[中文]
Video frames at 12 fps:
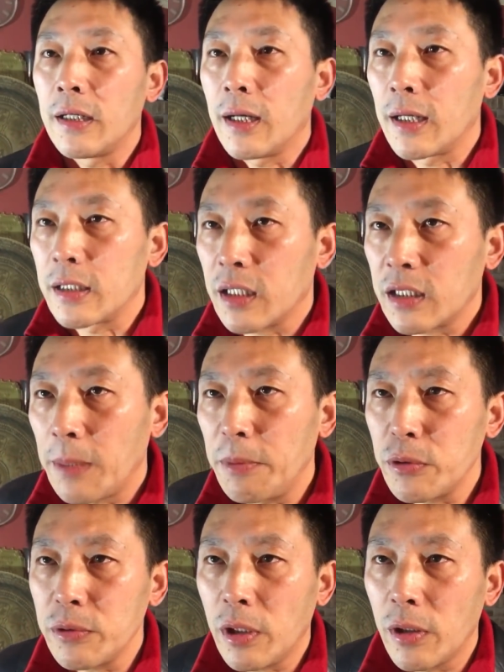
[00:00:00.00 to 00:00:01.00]
呃，这个张
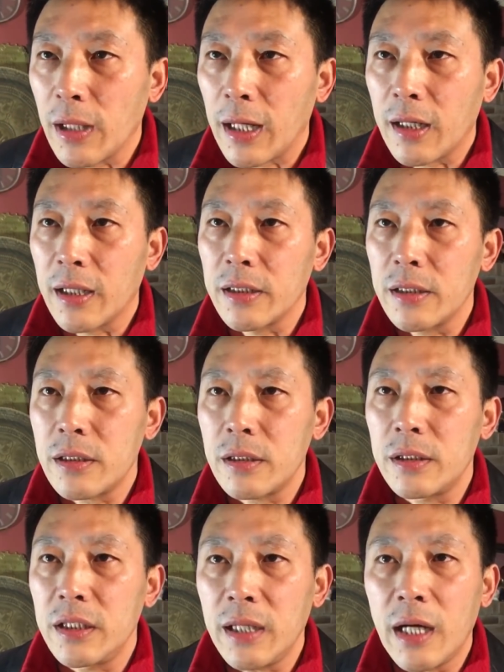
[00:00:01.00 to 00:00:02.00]
鹏春后来可能
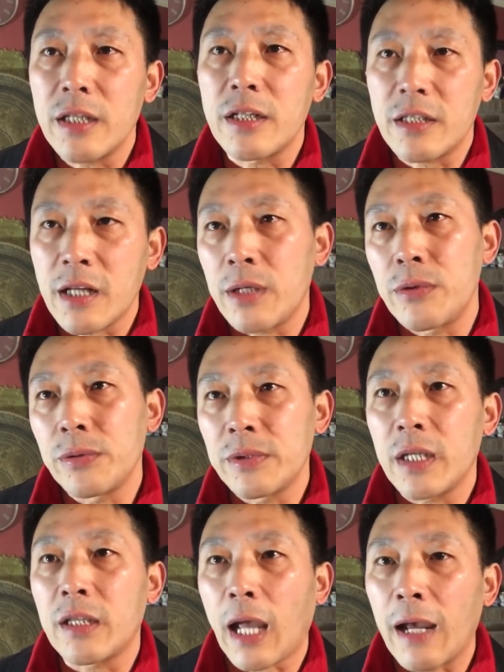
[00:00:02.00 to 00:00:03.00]
是应该是善终
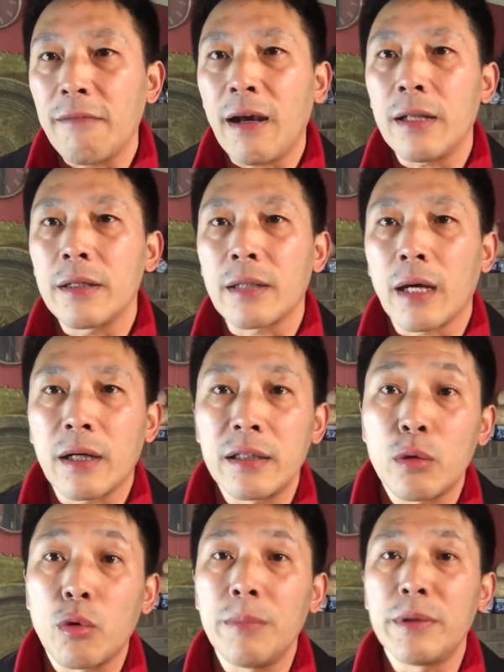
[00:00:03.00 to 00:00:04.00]
在台湾，他跟
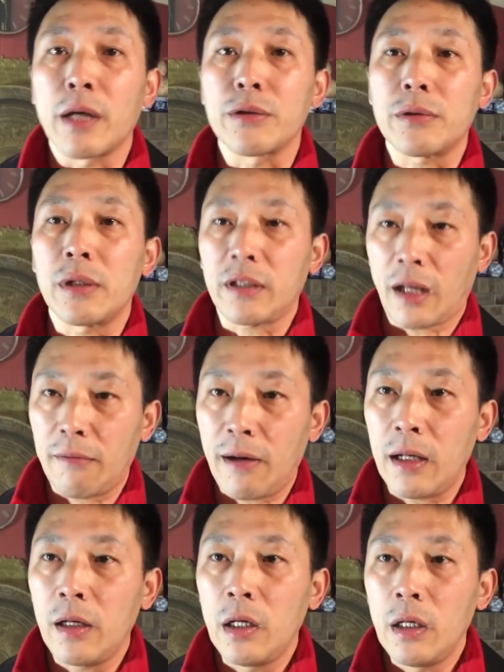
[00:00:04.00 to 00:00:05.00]
着国民党去了台
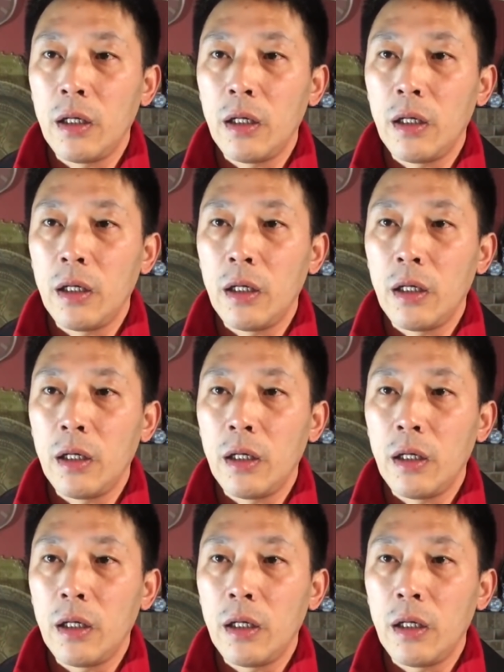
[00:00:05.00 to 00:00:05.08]
湾。